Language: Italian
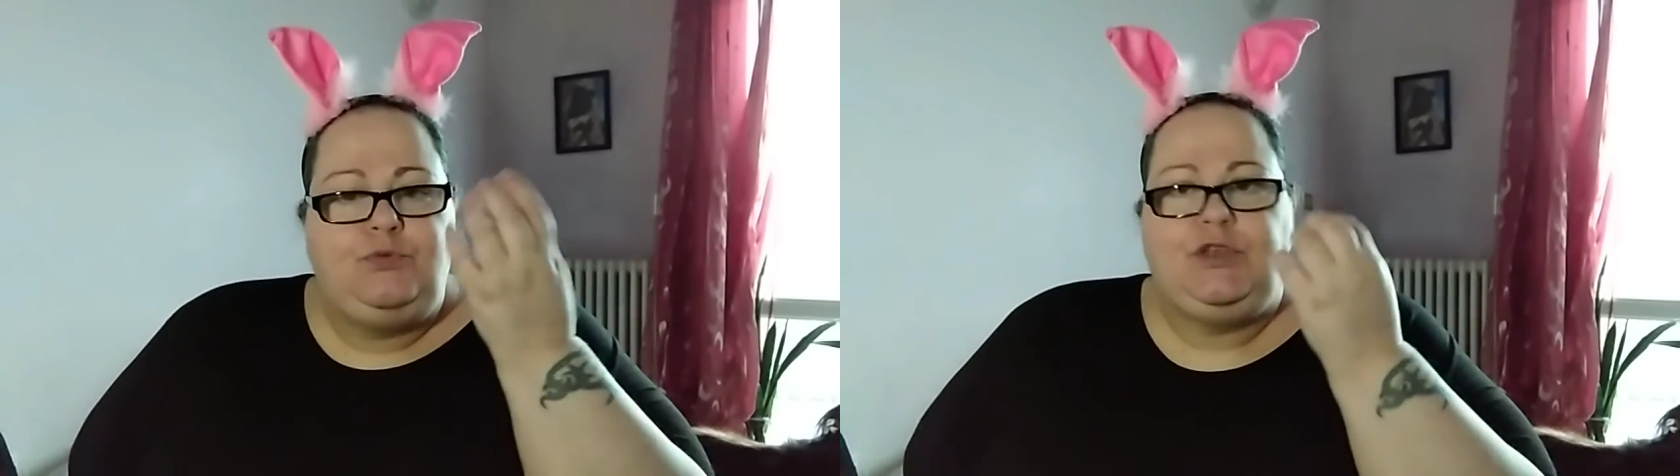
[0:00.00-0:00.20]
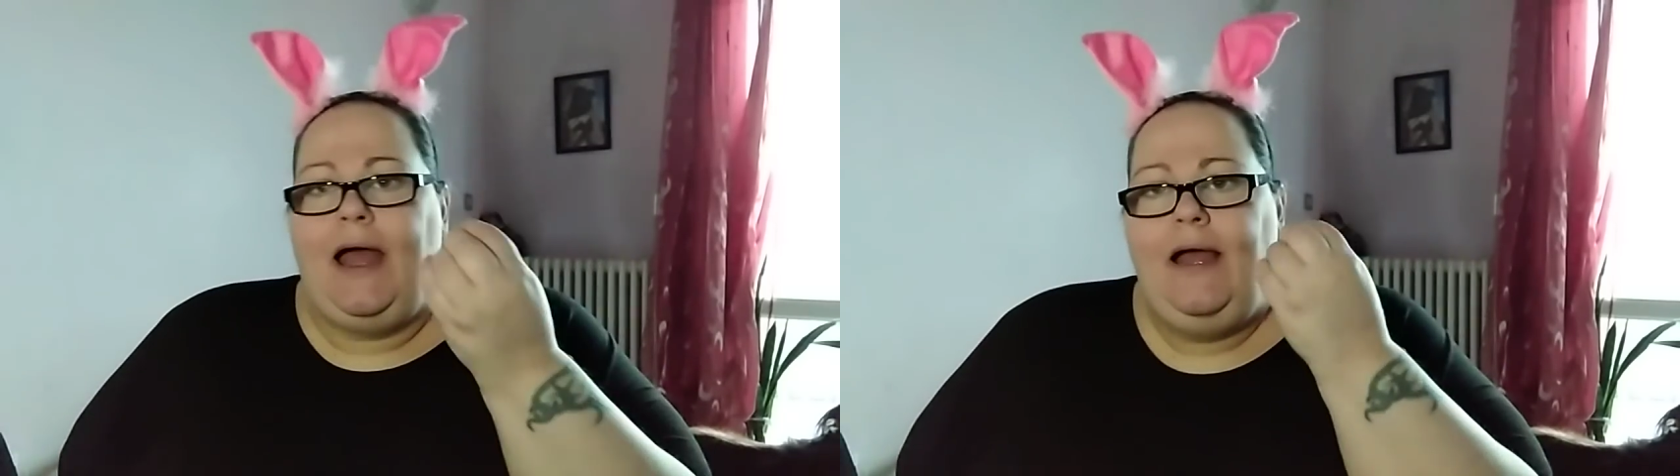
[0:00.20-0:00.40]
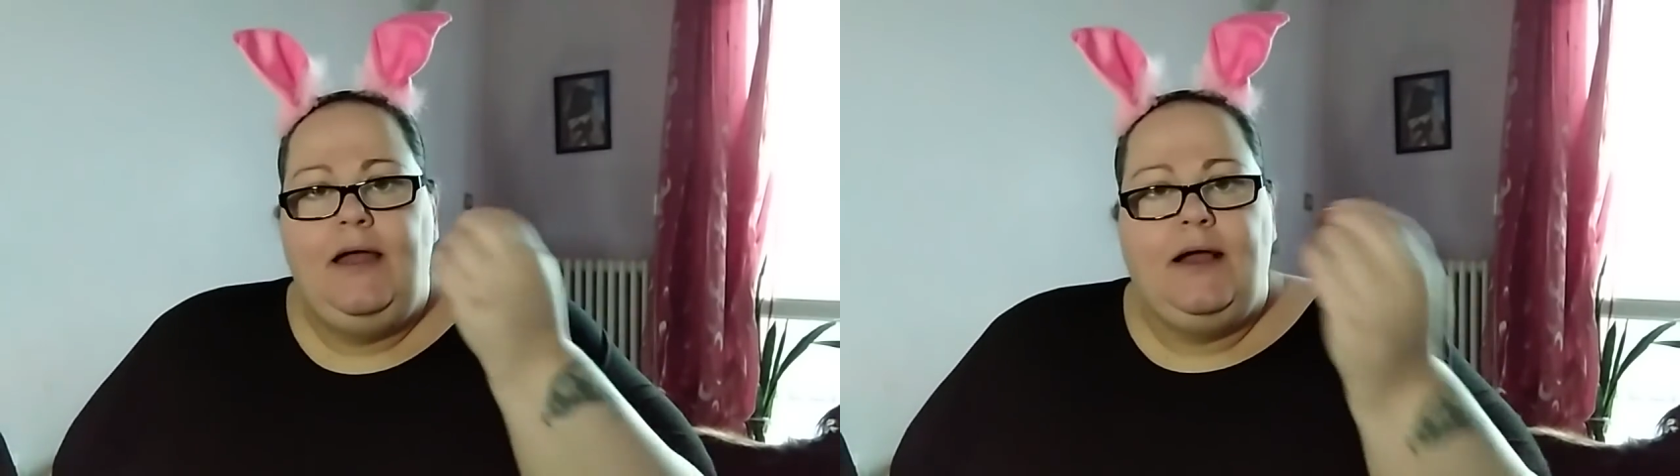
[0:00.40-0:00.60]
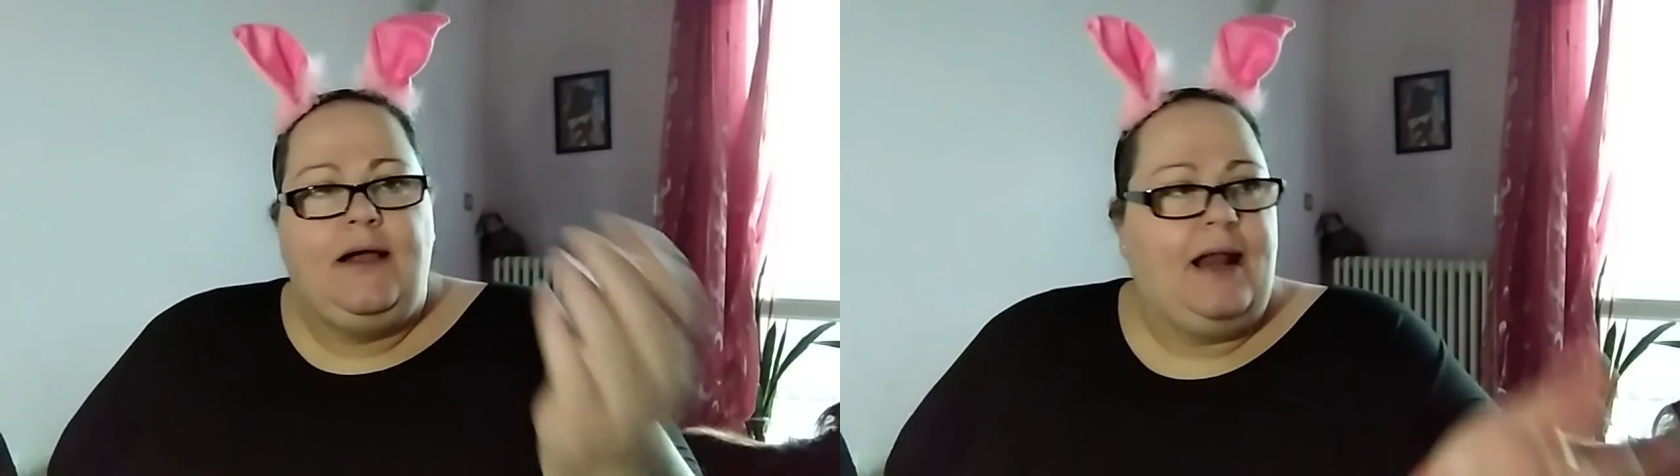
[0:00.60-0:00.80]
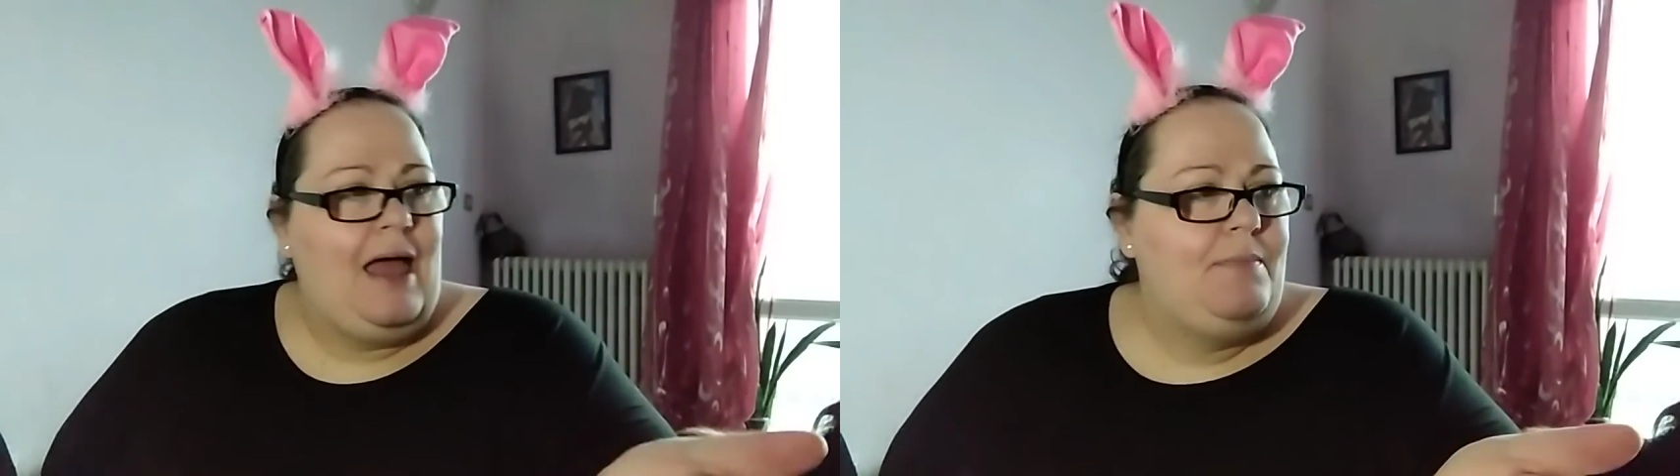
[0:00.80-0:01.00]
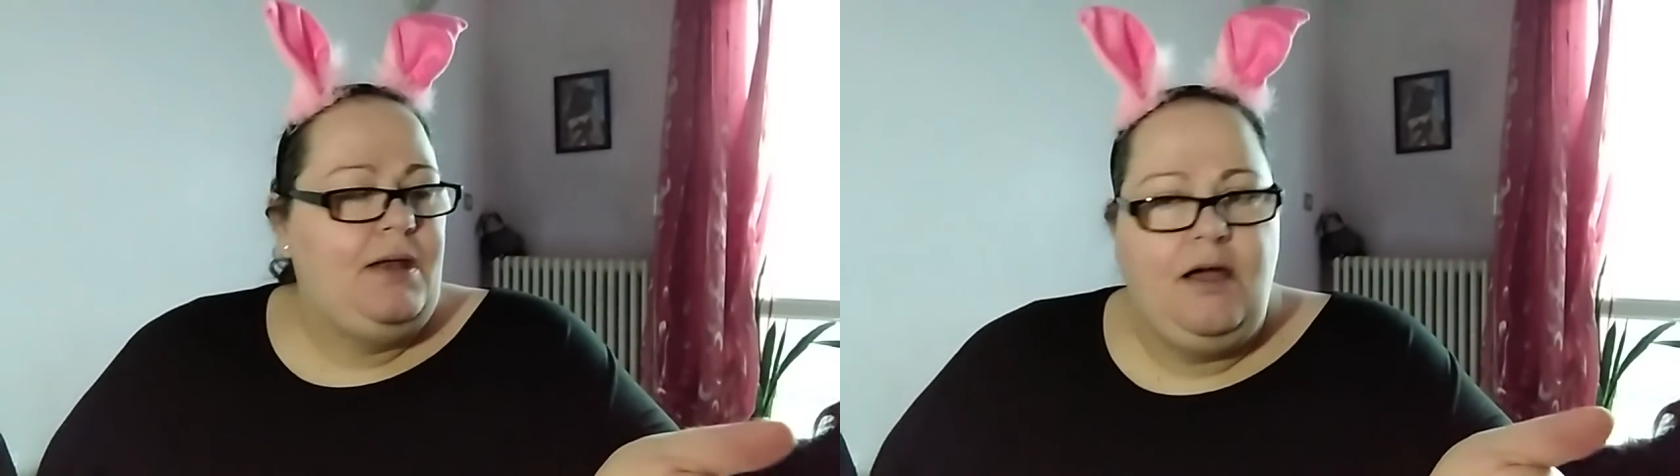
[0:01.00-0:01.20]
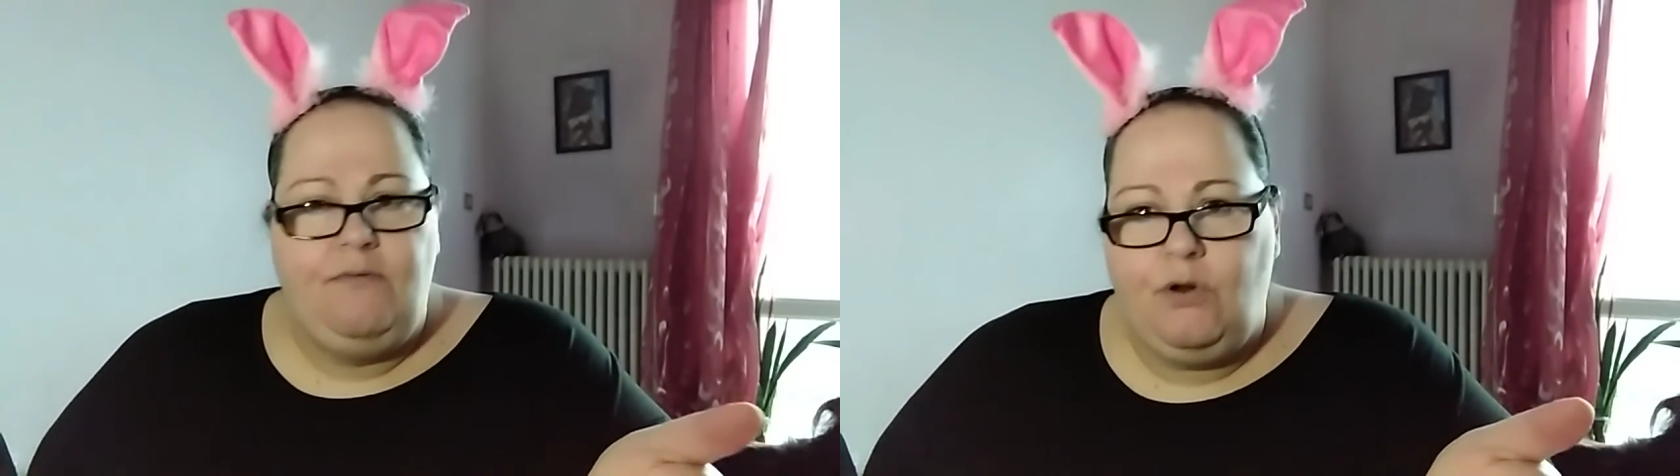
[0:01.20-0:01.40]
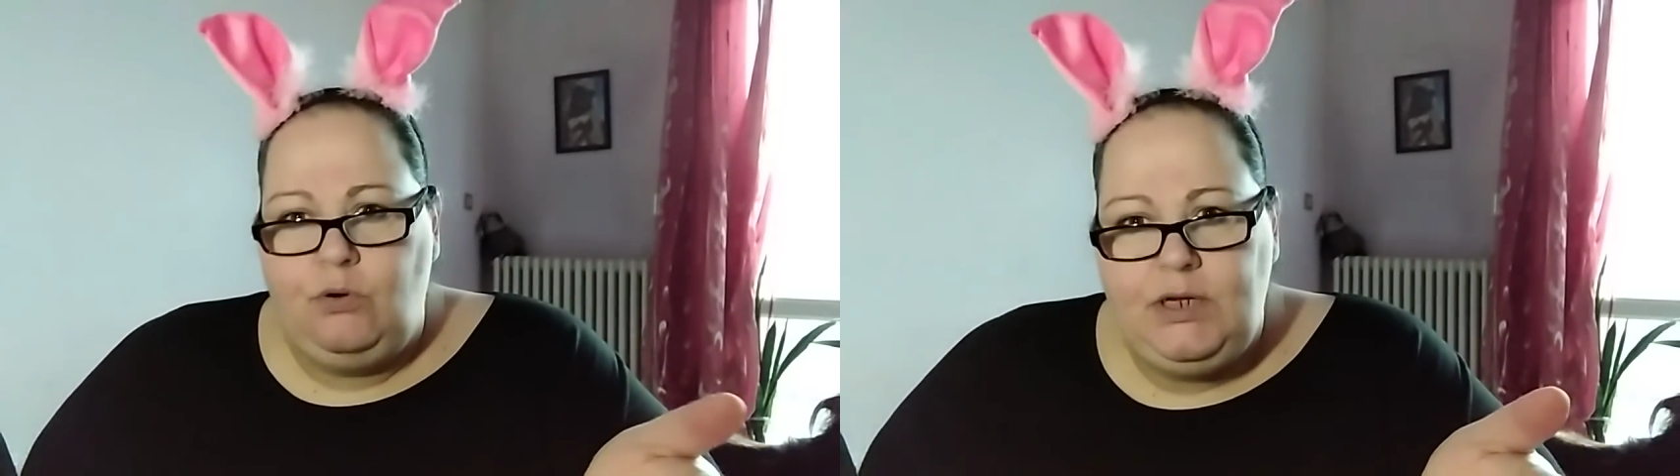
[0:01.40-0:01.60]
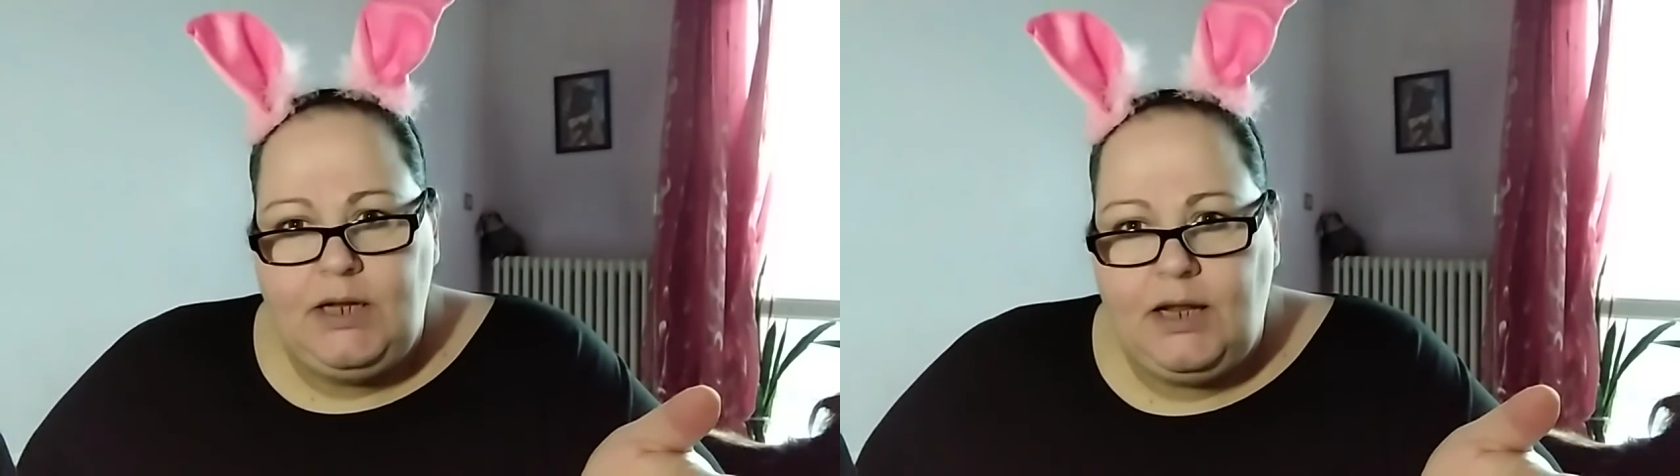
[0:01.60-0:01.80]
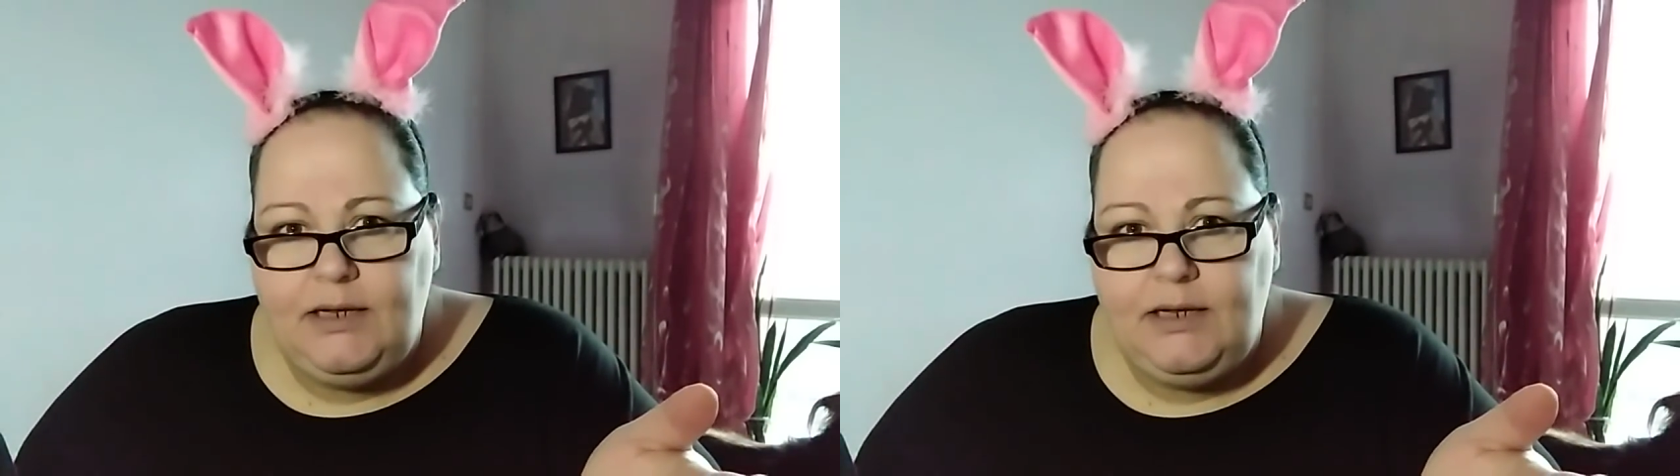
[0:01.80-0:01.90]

cioè, creme ne avrò lì una,